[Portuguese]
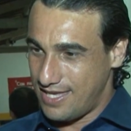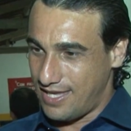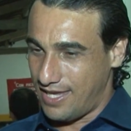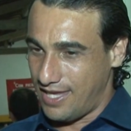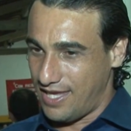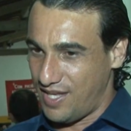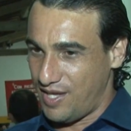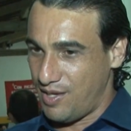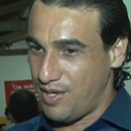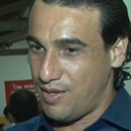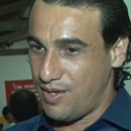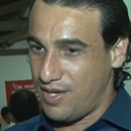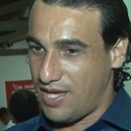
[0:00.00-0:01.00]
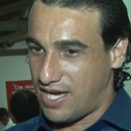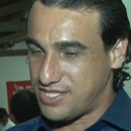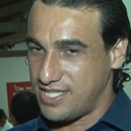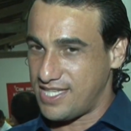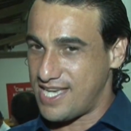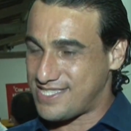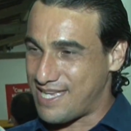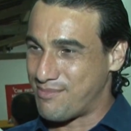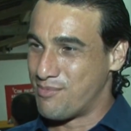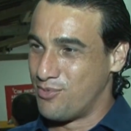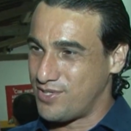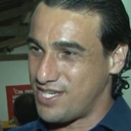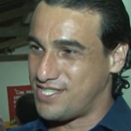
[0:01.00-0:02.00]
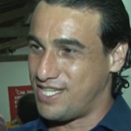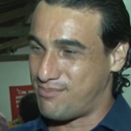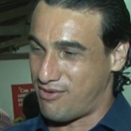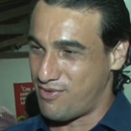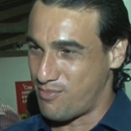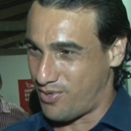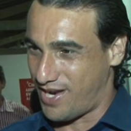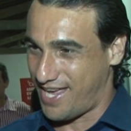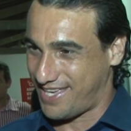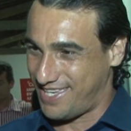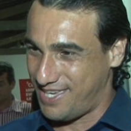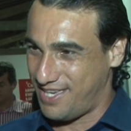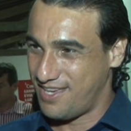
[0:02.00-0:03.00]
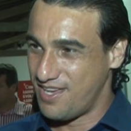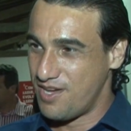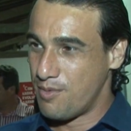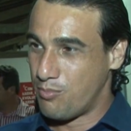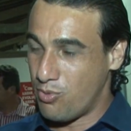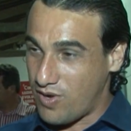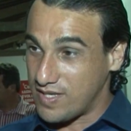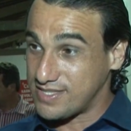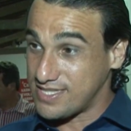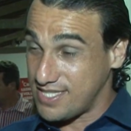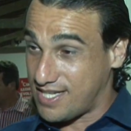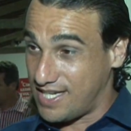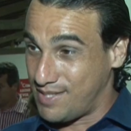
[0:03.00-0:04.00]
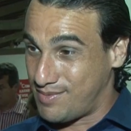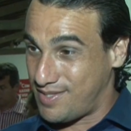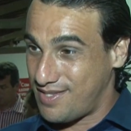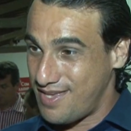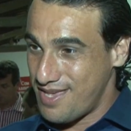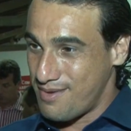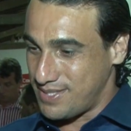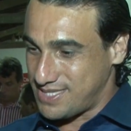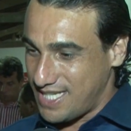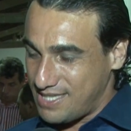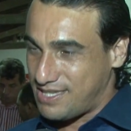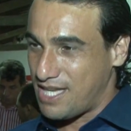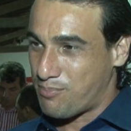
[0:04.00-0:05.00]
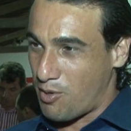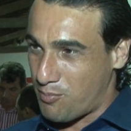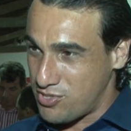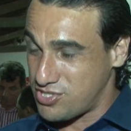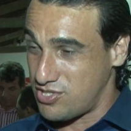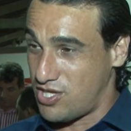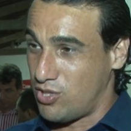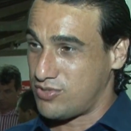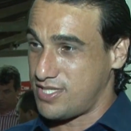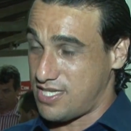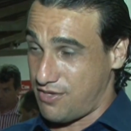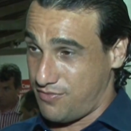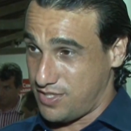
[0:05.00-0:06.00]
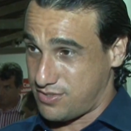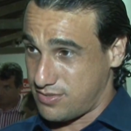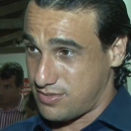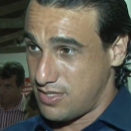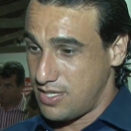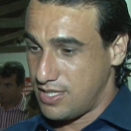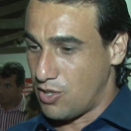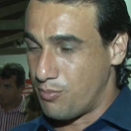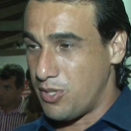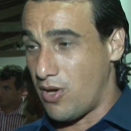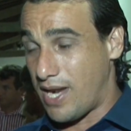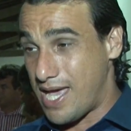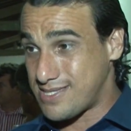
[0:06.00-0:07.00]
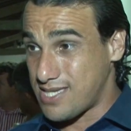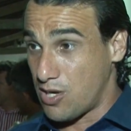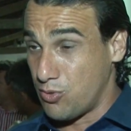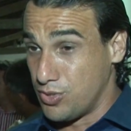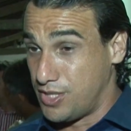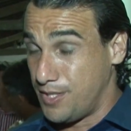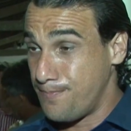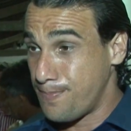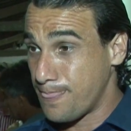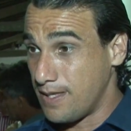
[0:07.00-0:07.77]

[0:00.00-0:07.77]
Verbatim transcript: e a gente recebe muita gente para vir morar aqui por causa desse clima. Mas a gente tem que proporcionar outros serviços. Então, melhorar a saúde.